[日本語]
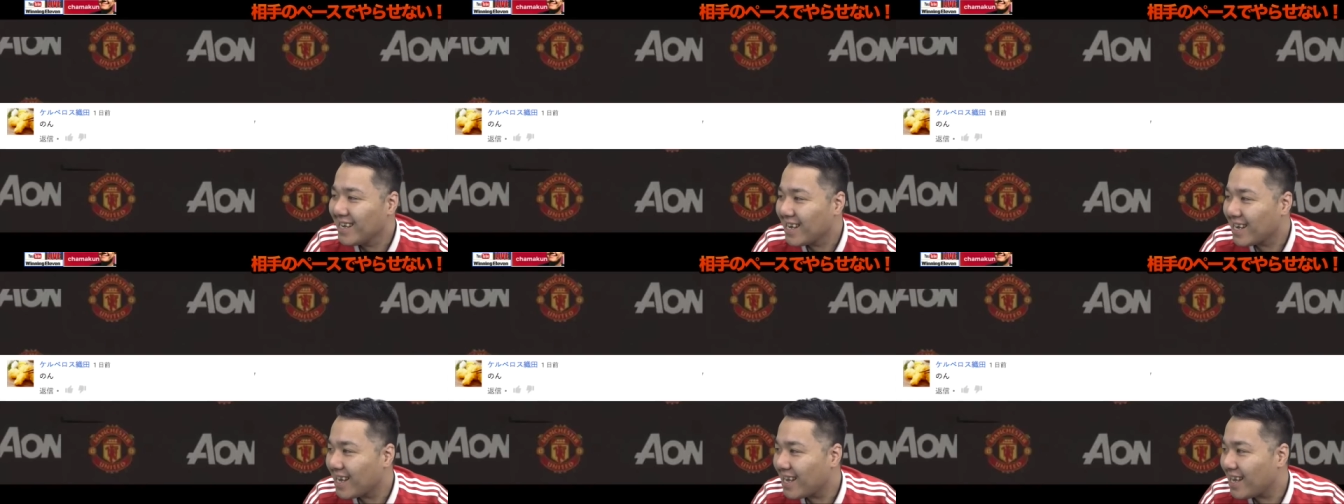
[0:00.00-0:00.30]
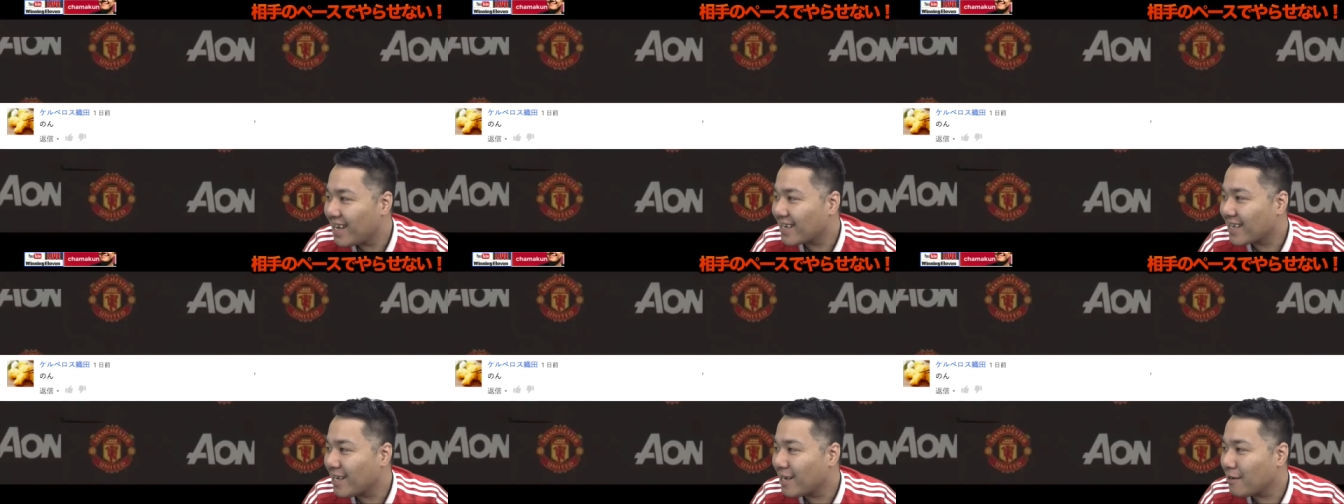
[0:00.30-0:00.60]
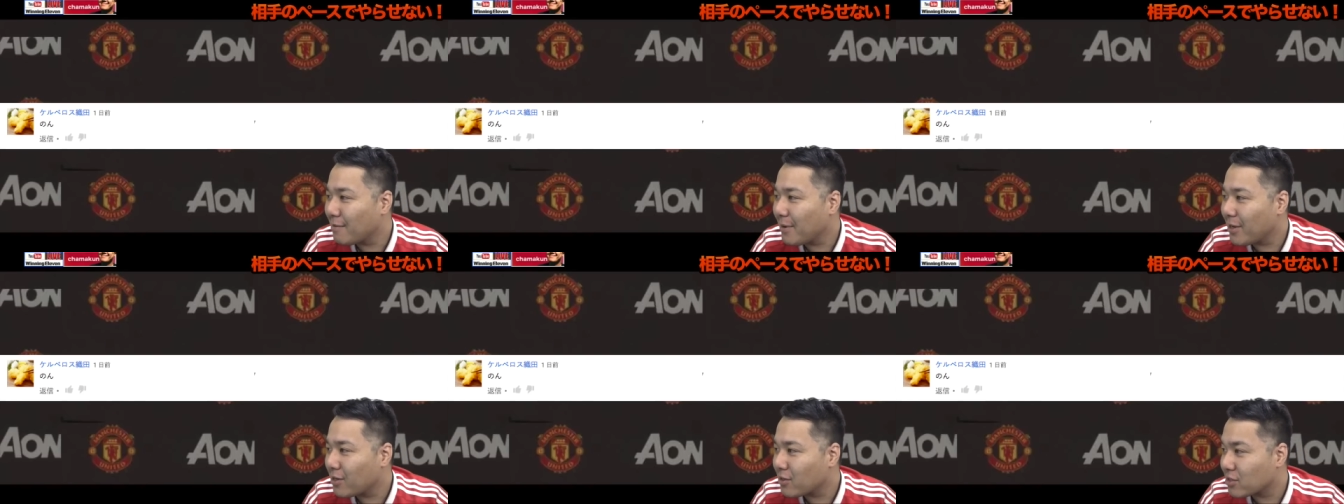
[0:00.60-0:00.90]
えー、
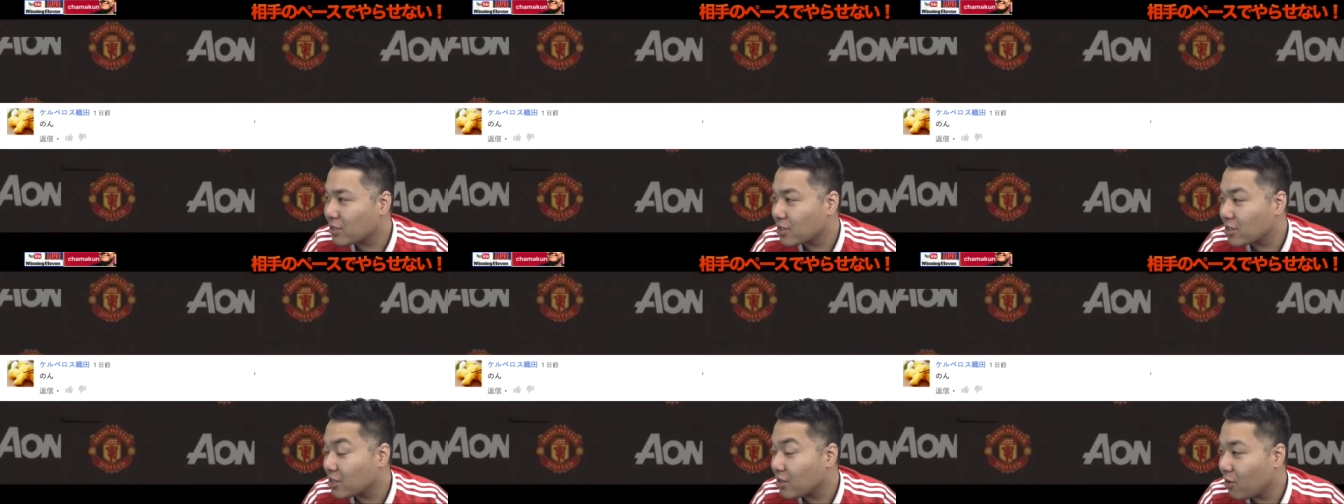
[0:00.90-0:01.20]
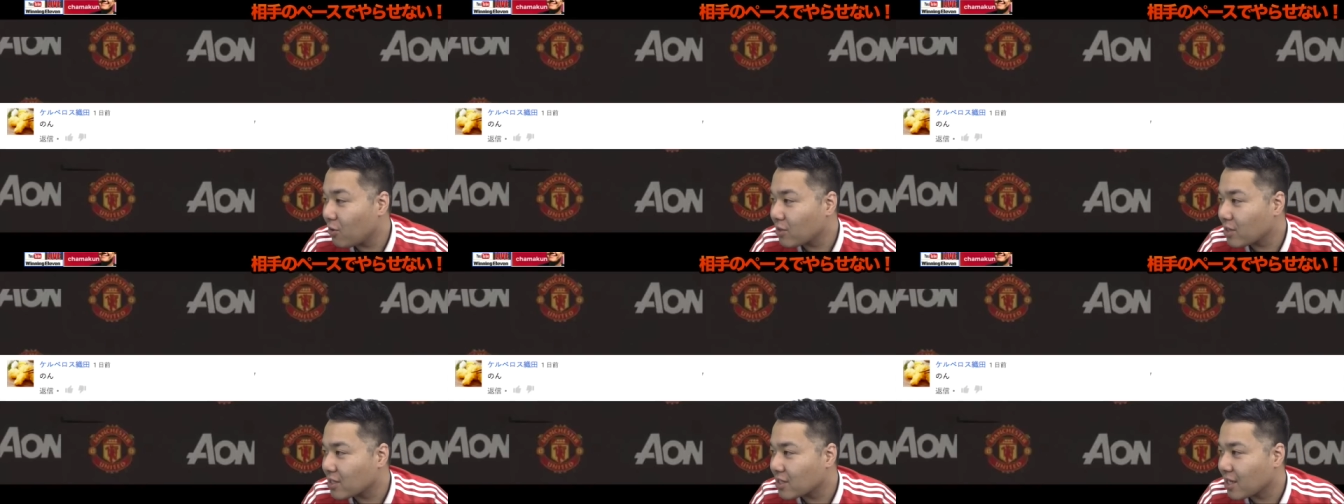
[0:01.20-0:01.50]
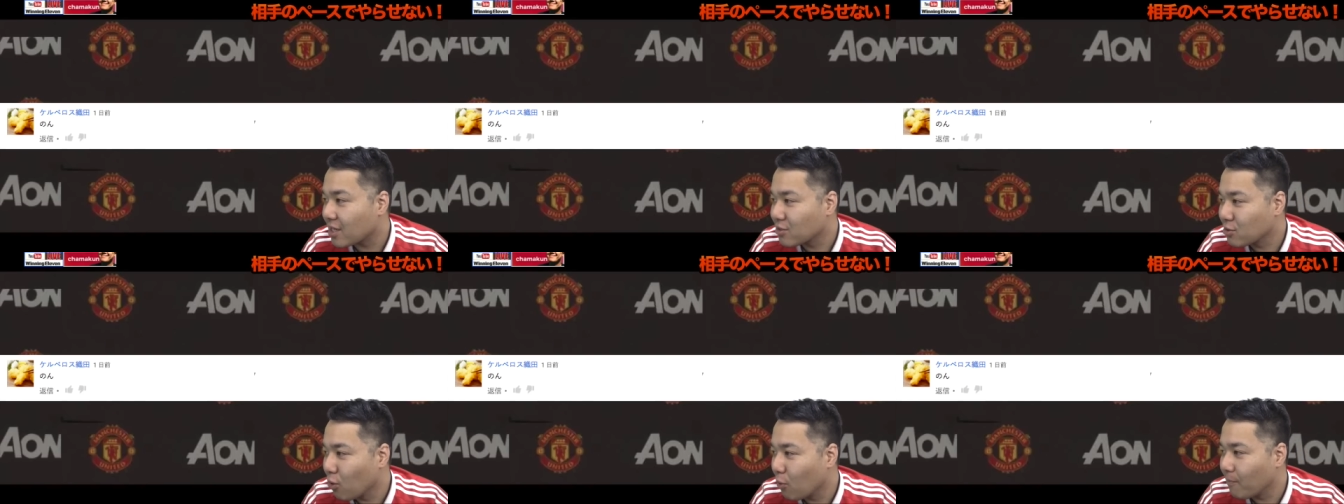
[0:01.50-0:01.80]
ケルベロス、オリタ
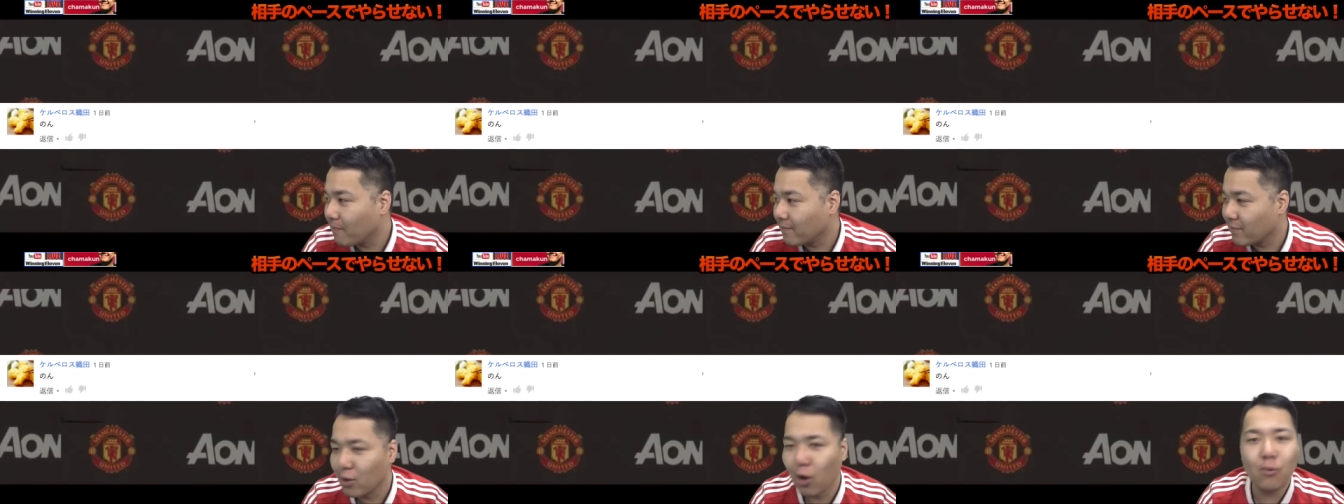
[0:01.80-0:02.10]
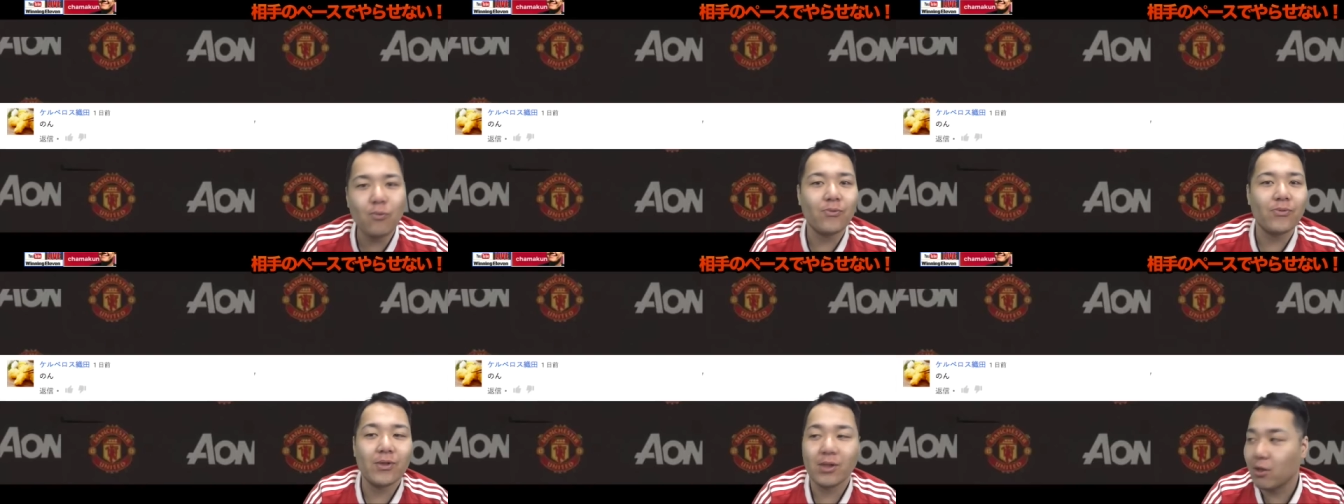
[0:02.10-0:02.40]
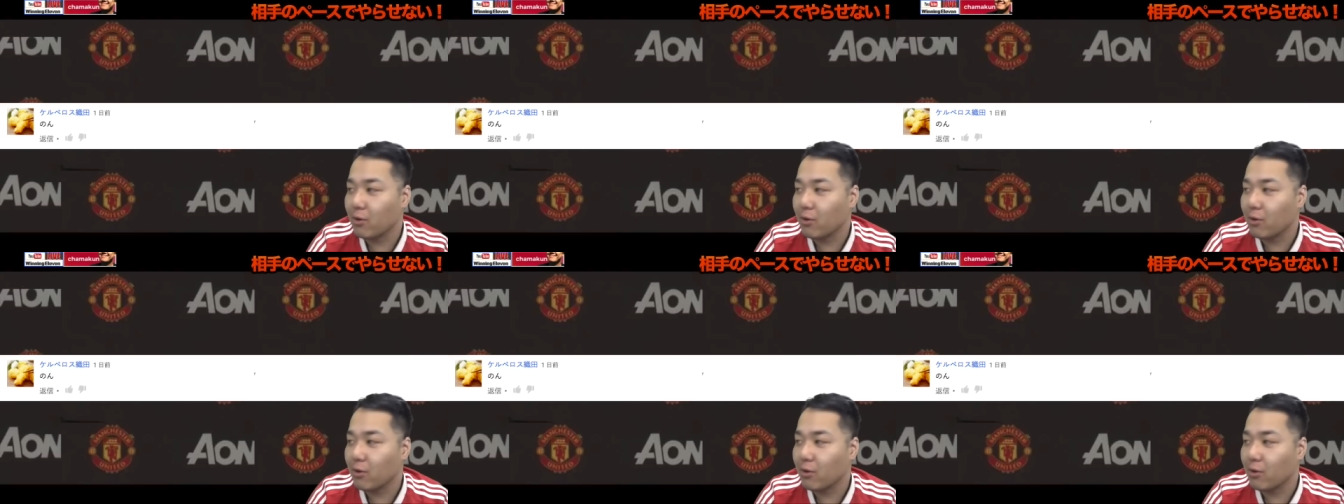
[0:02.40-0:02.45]
さん、ノン、ノン、